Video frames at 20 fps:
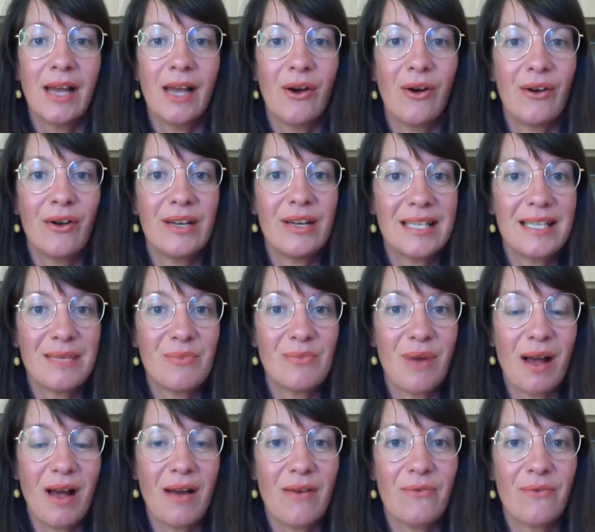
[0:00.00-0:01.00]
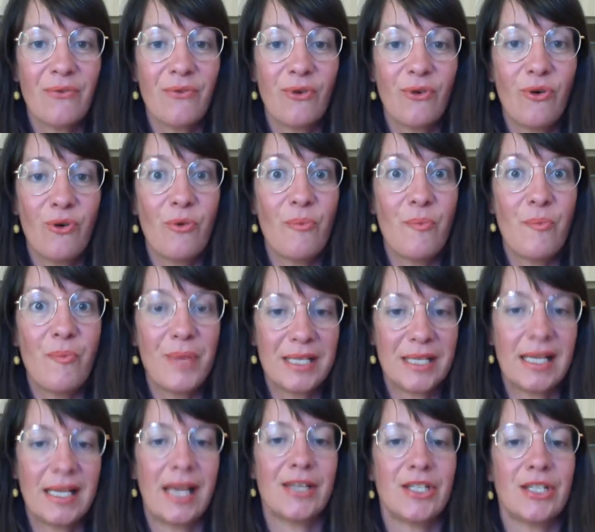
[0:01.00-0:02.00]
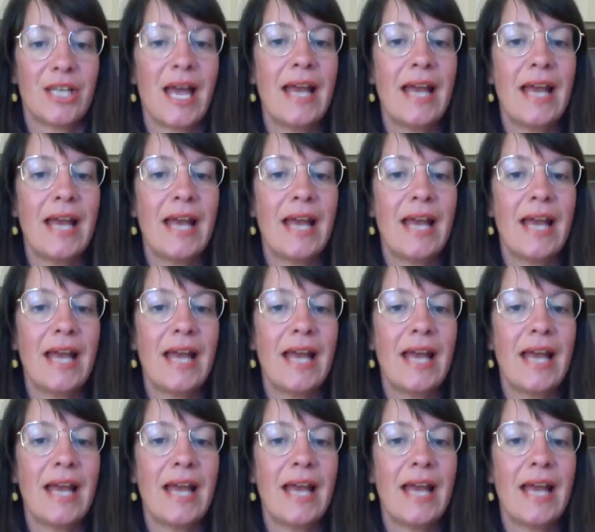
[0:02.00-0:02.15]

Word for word: Euh, laissez-moi vos messages.